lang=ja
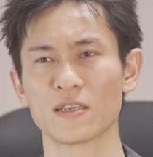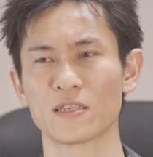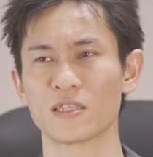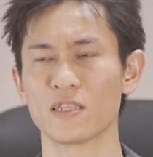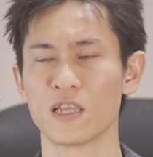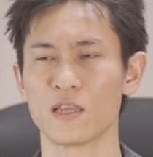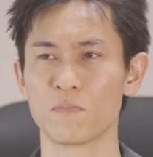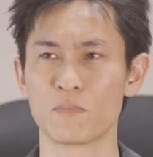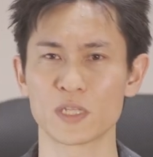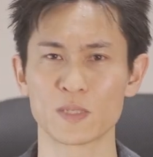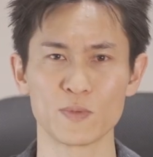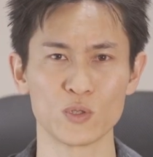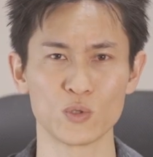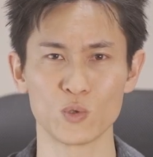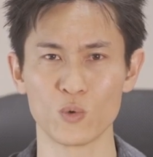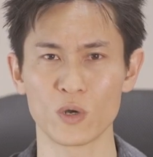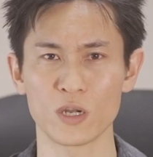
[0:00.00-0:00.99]
新年一発
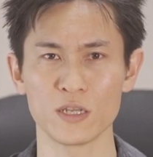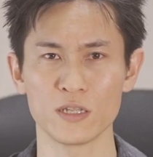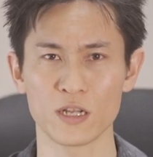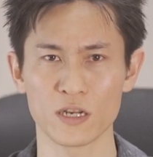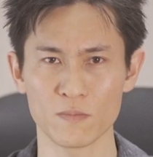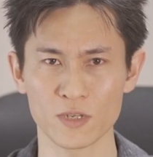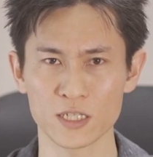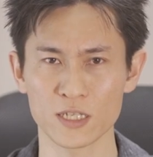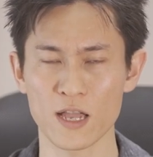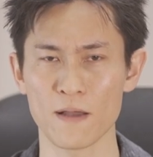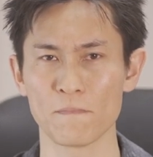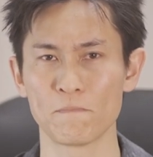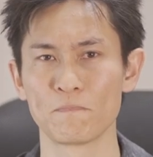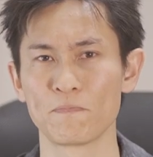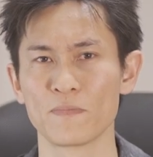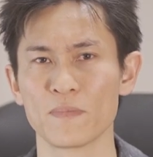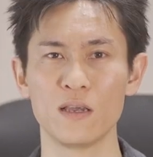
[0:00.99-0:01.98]
目の動画になりました。
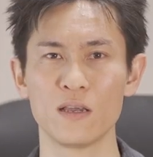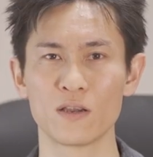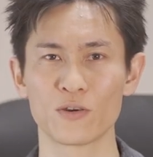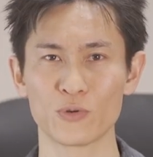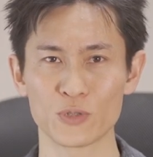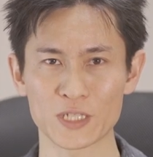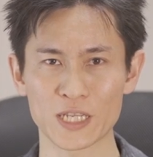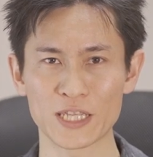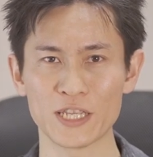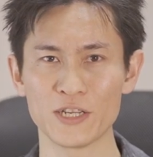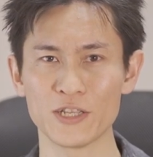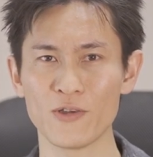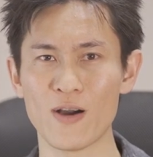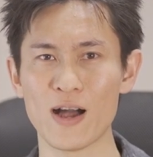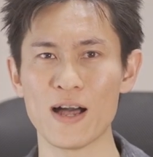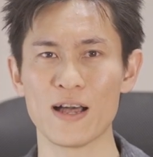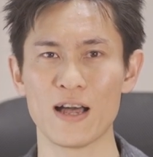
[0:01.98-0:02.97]
このチャンネルでは